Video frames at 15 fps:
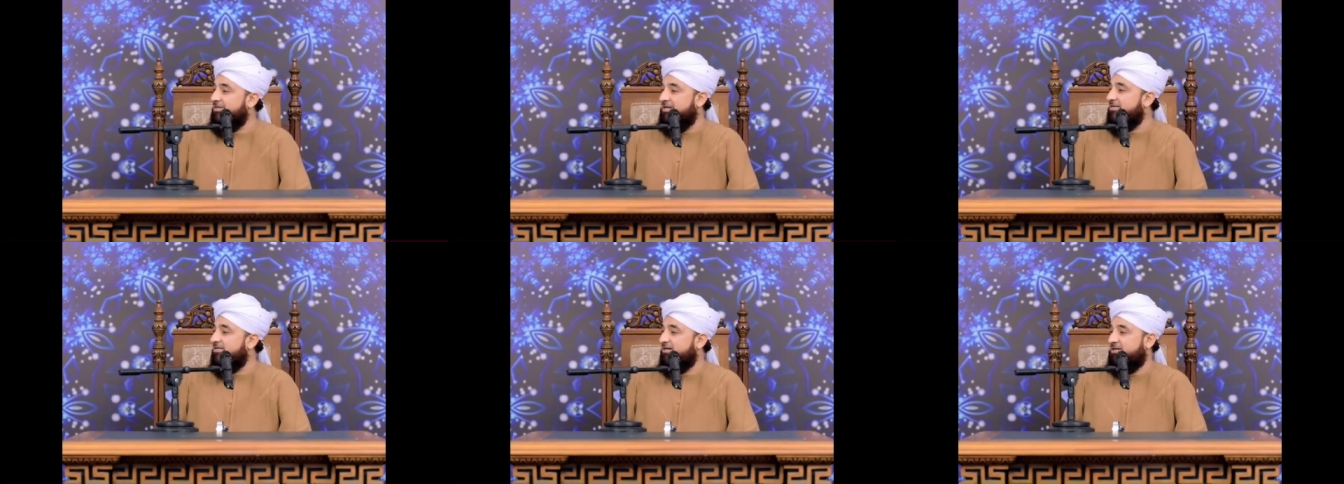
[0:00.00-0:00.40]

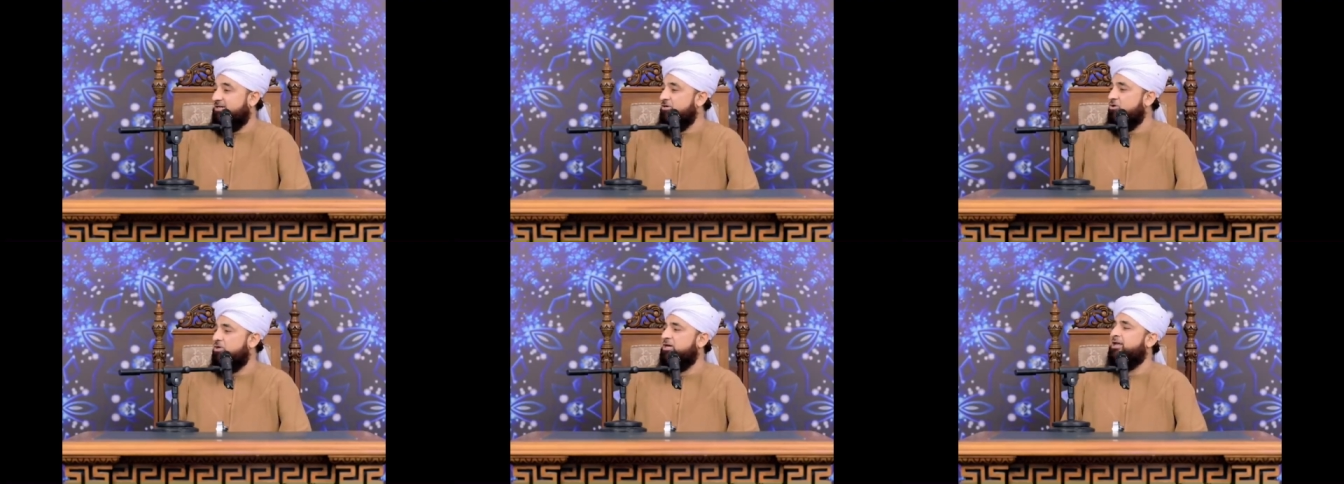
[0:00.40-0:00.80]
नहीं
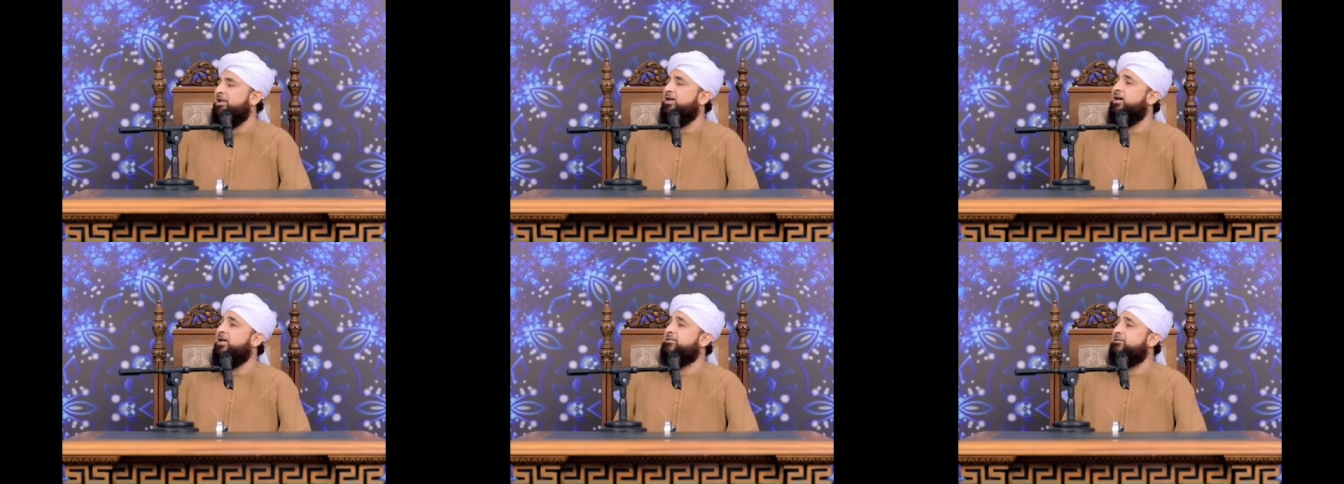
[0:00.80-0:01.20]
रखी और
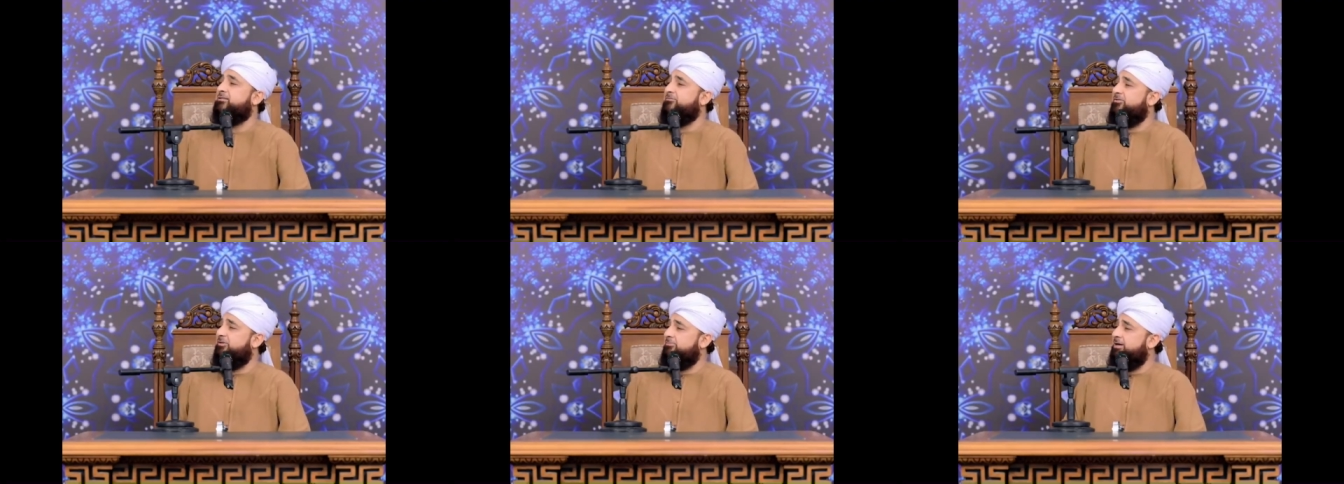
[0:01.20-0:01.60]
आला
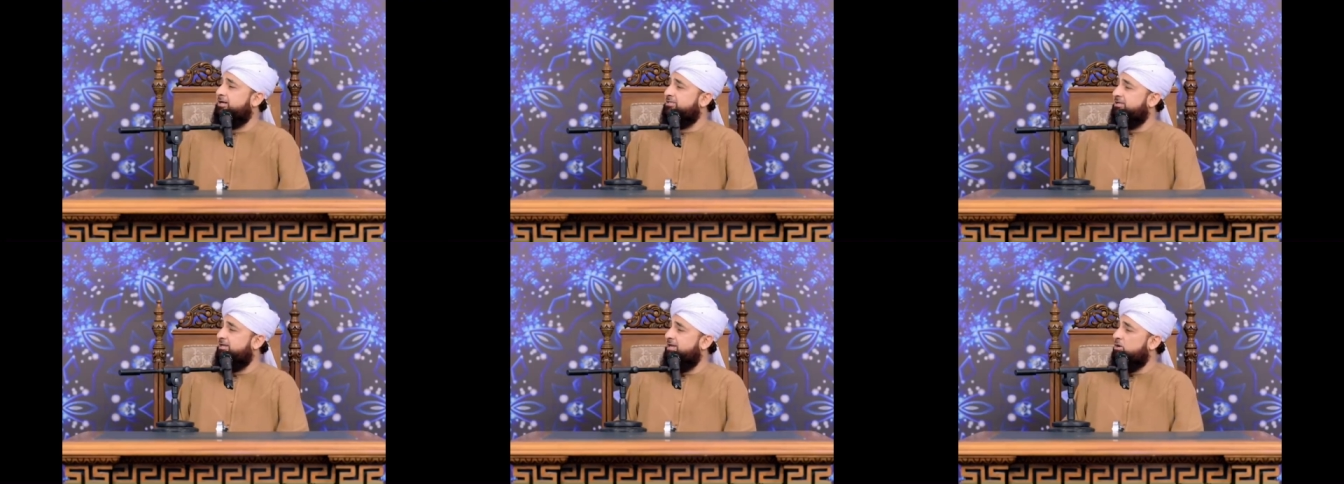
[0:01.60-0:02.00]
हजरत
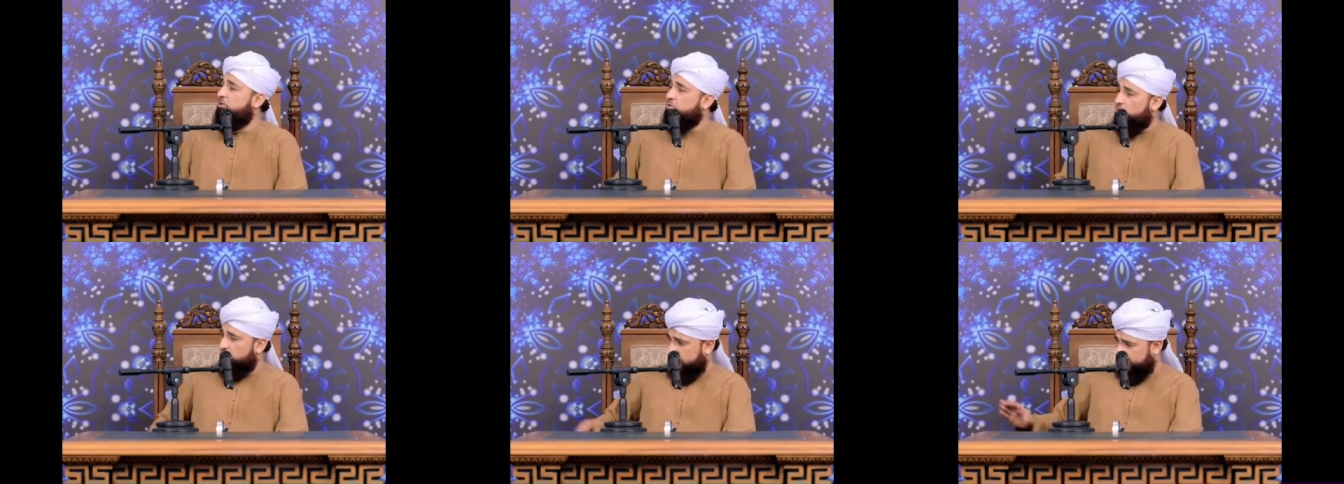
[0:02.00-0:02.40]
फरमाते हैं
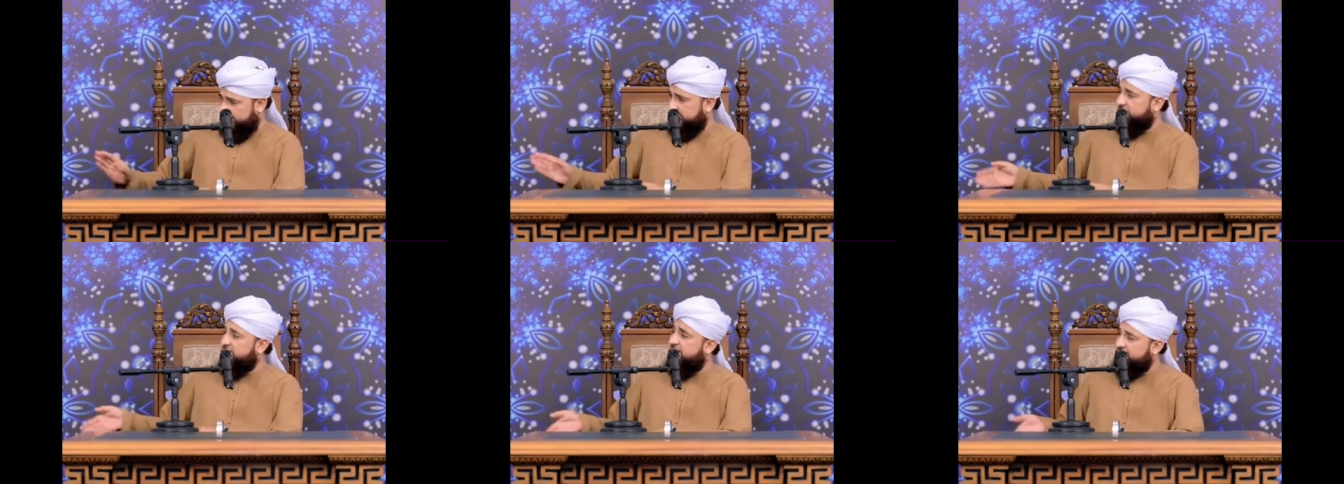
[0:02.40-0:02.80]
कोई
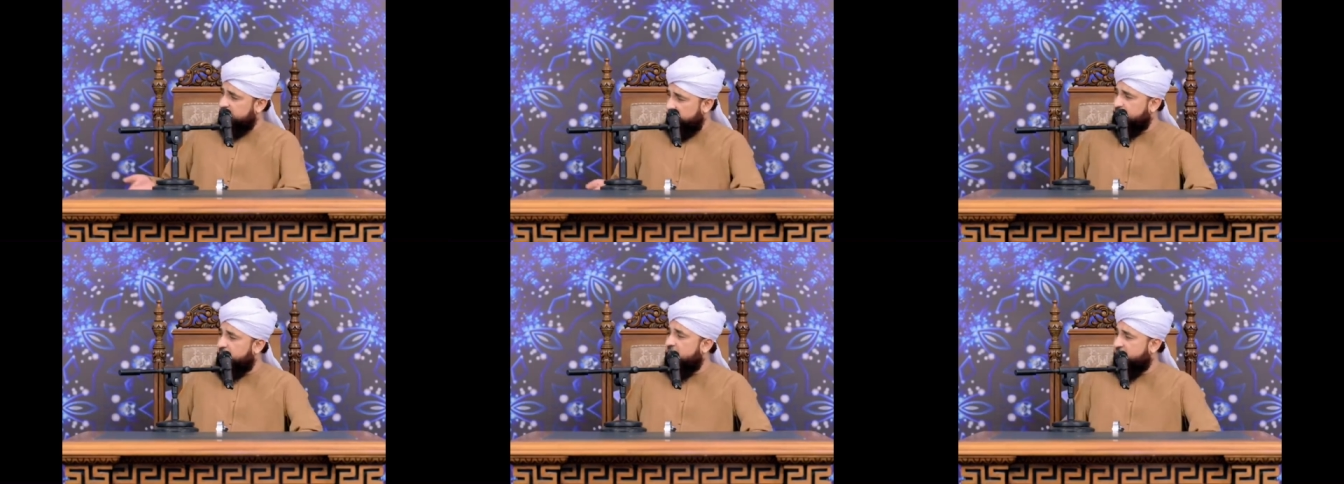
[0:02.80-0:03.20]

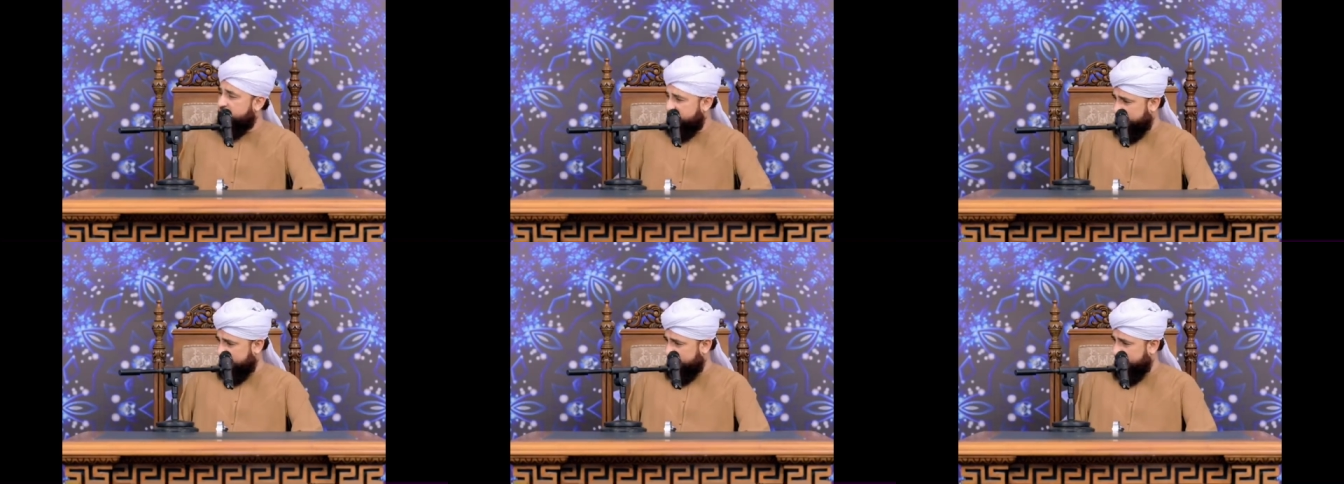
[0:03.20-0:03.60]
निशानी
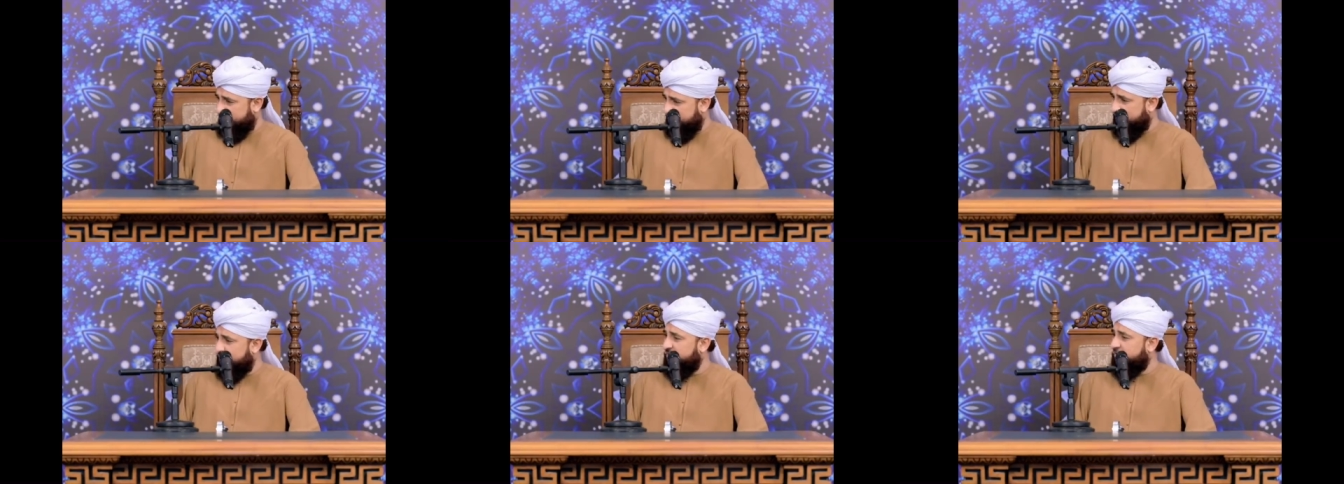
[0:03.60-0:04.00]
बाकी
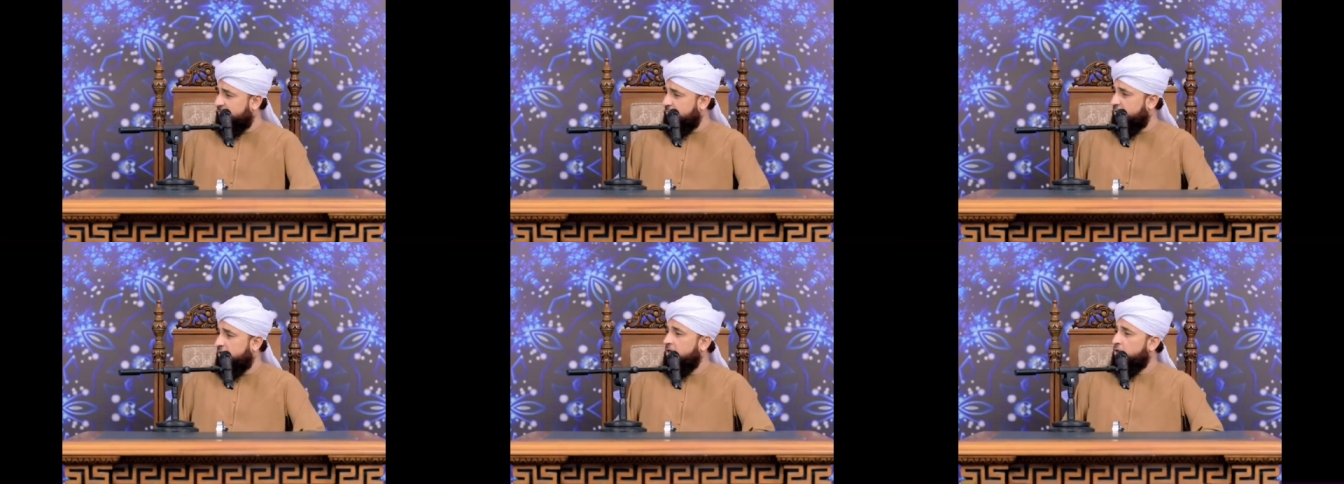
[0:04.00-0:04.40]
रह गई
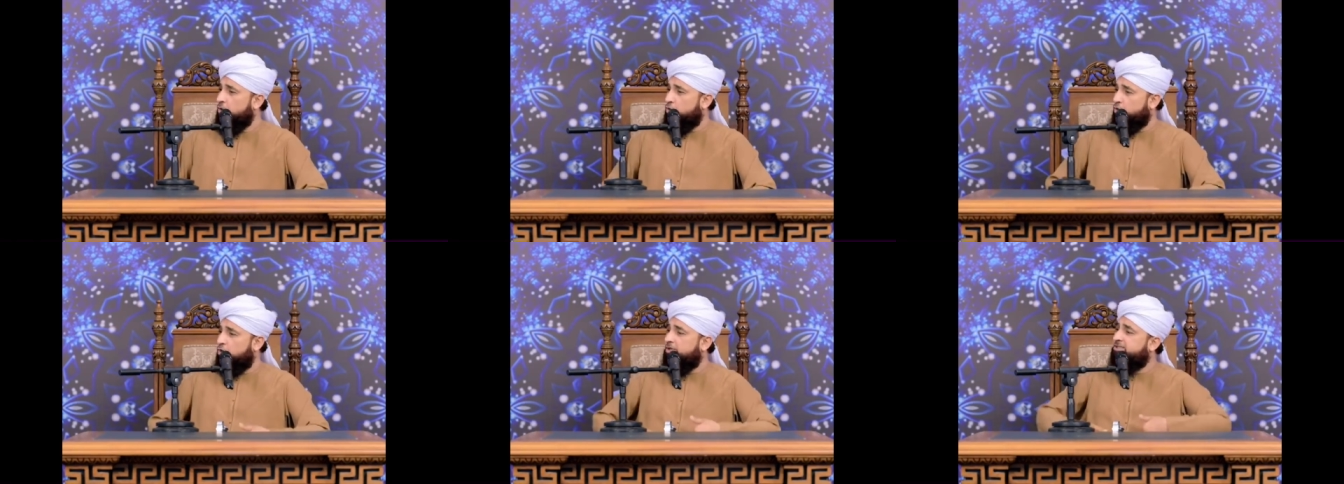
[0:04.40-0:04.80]
जब
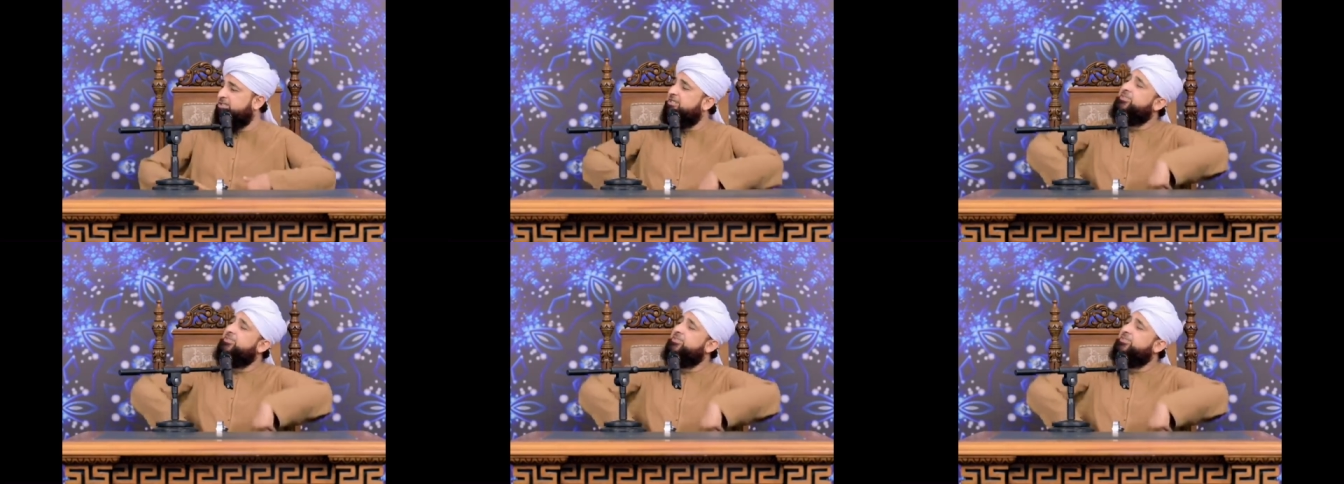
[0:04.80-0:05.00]
रुख